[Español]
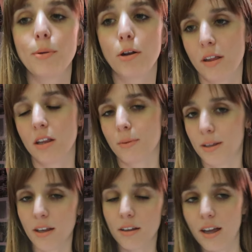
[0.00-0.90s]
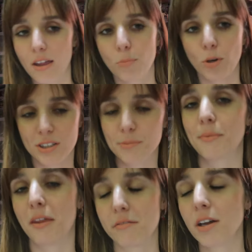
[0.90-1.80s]
pero evidentemente he ido porque siempre
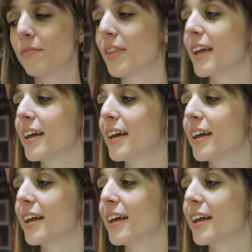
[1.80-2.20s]
me hace bien.